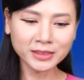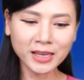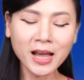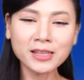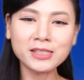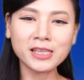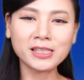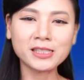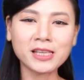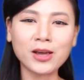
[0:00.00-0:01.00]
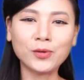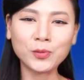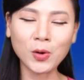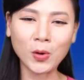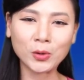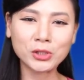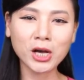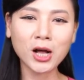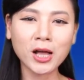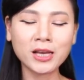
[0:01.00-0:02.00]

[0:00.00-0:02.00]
các anh chị sẽ ủng hộ cho